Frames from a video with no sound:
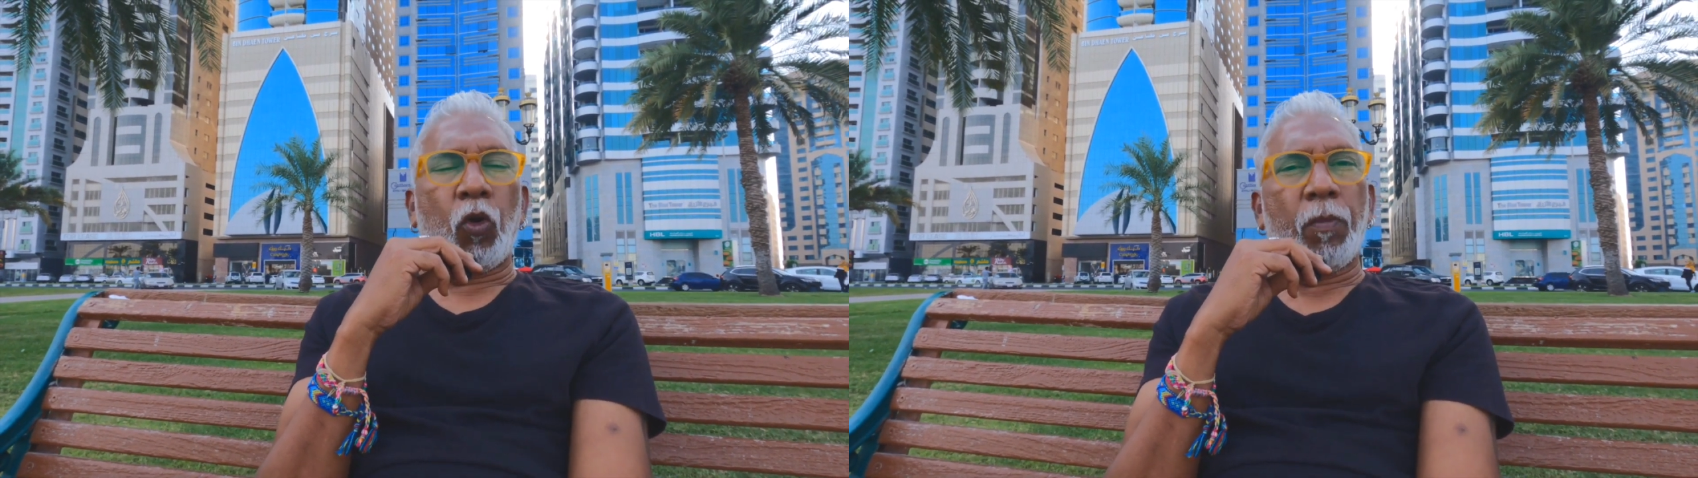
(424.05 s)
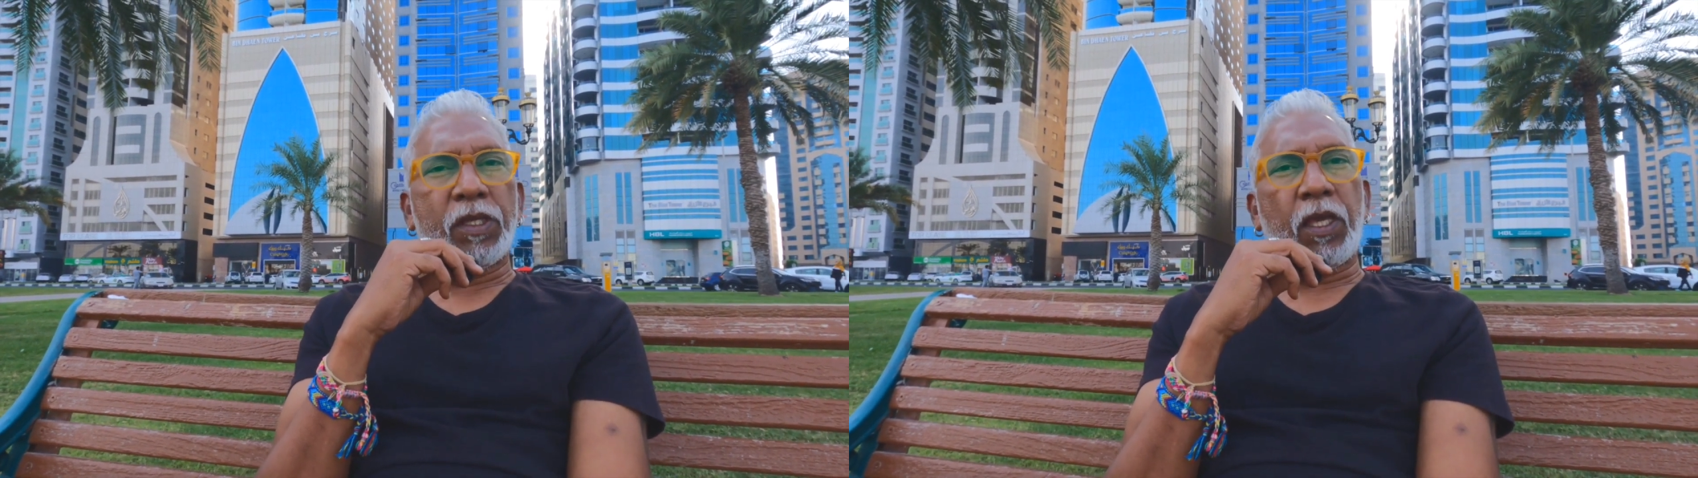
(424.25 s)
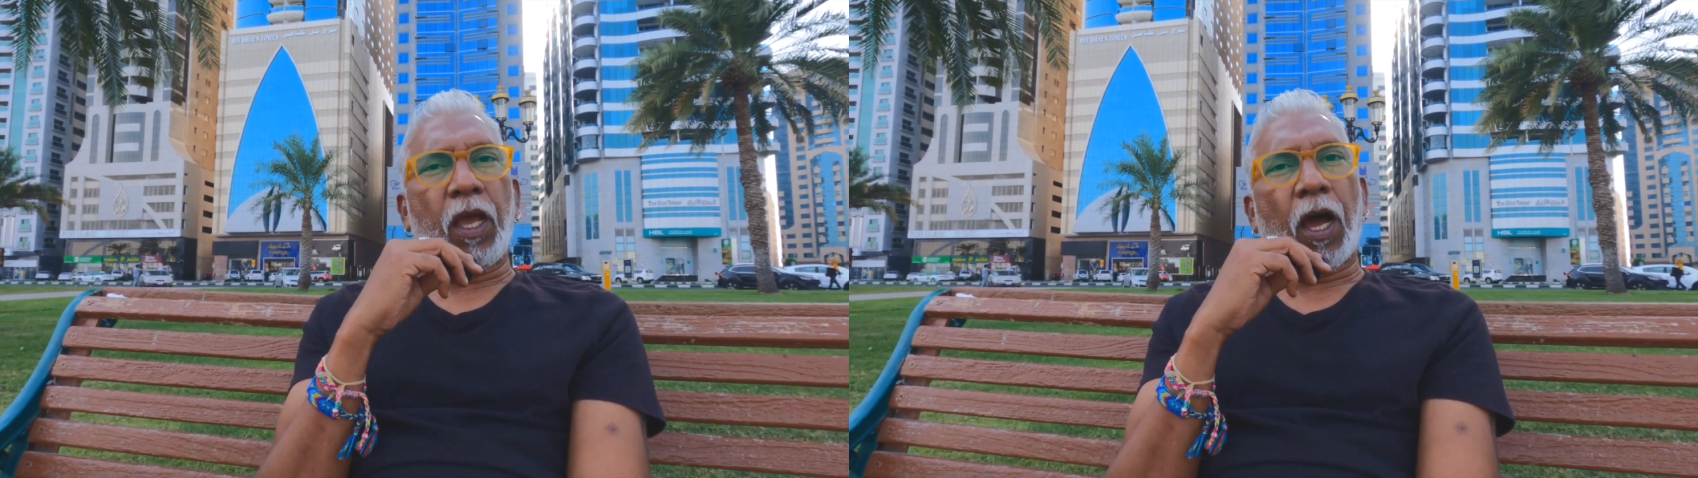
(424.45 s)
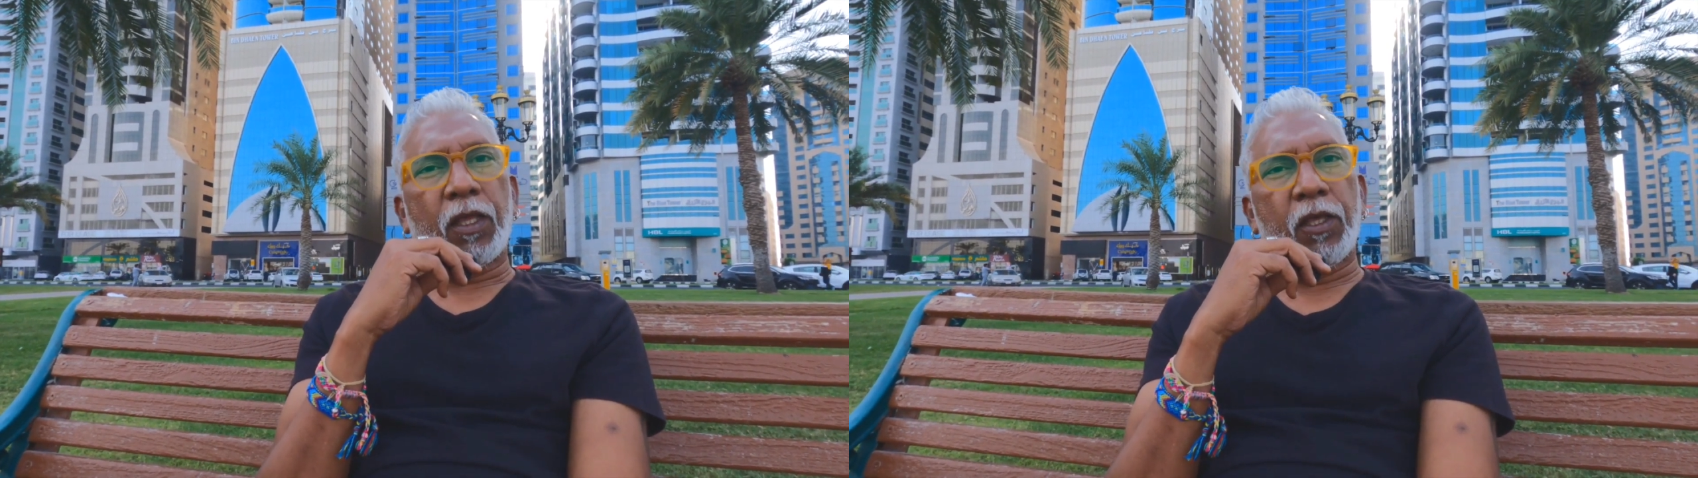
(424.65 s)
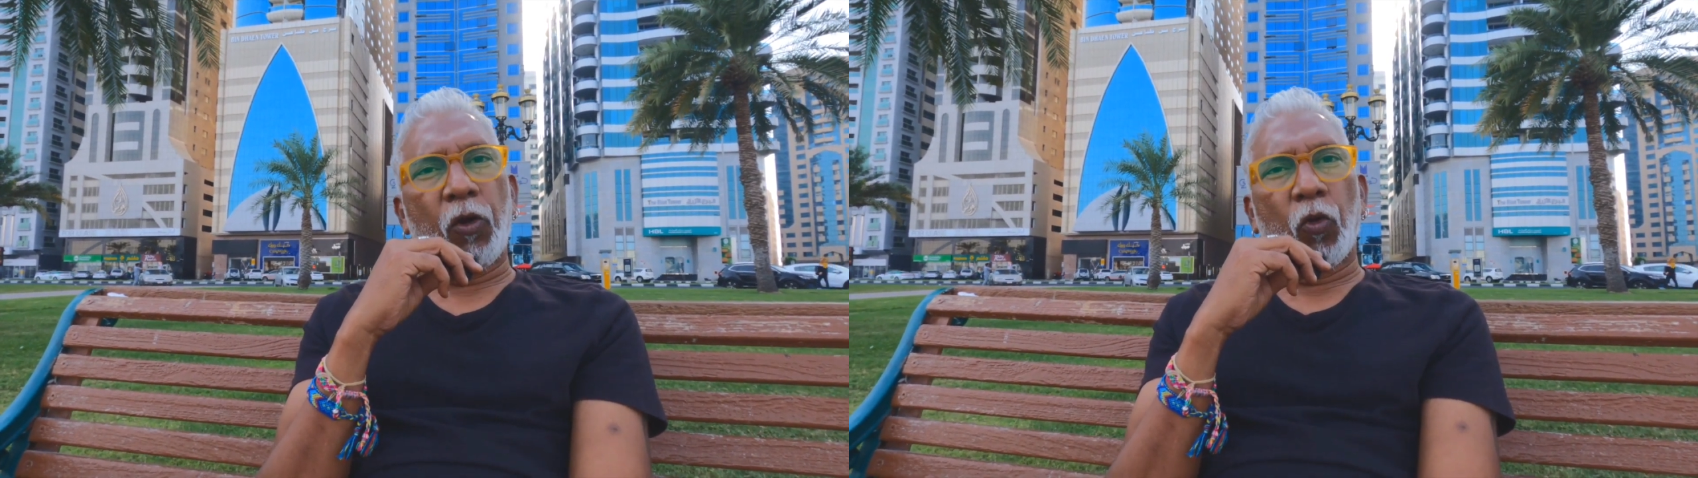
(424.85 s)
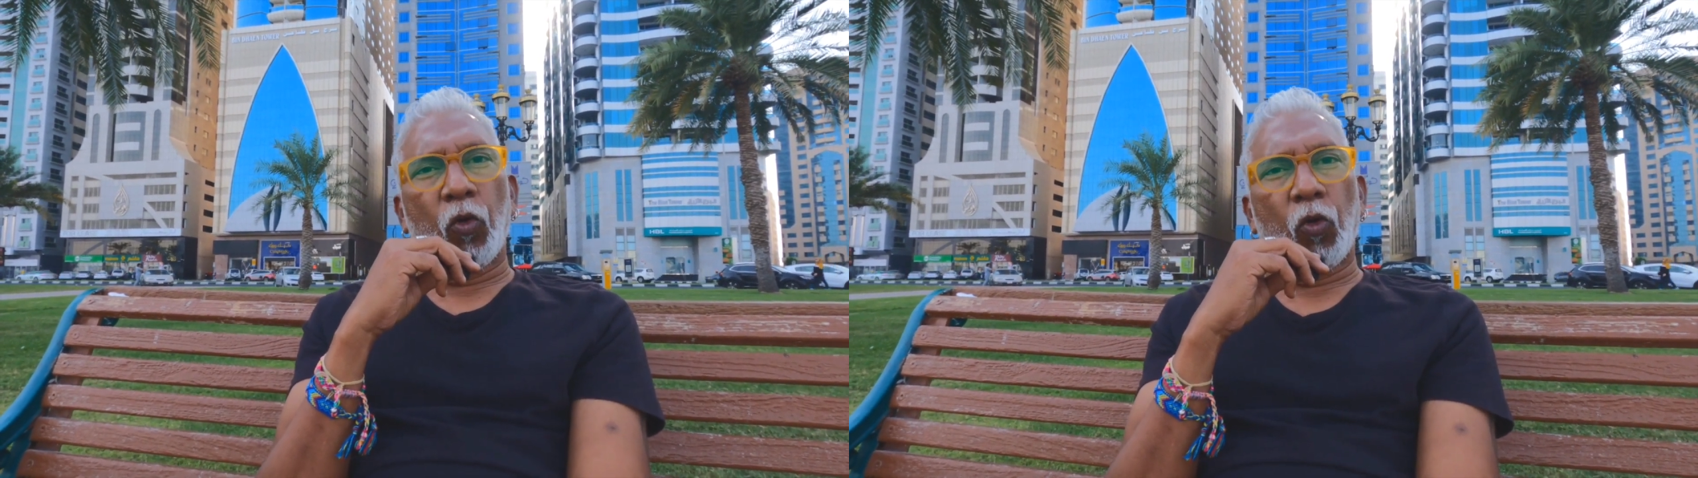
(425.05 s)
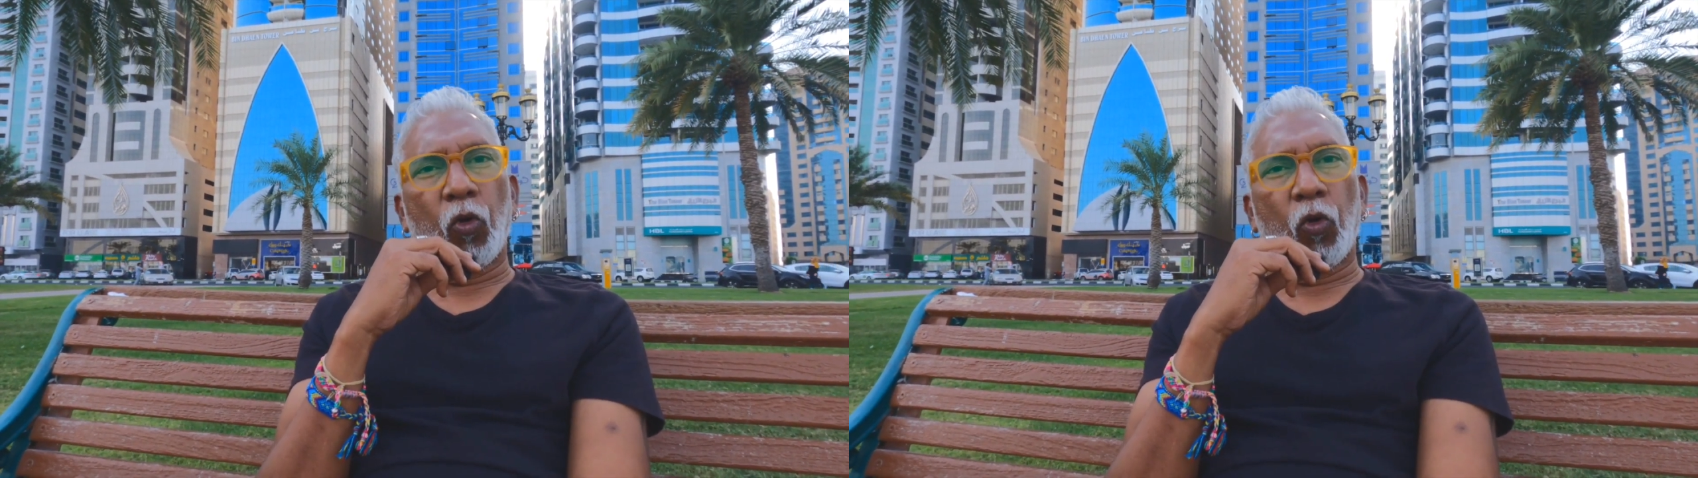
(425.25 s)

उनमें से आधे लोगों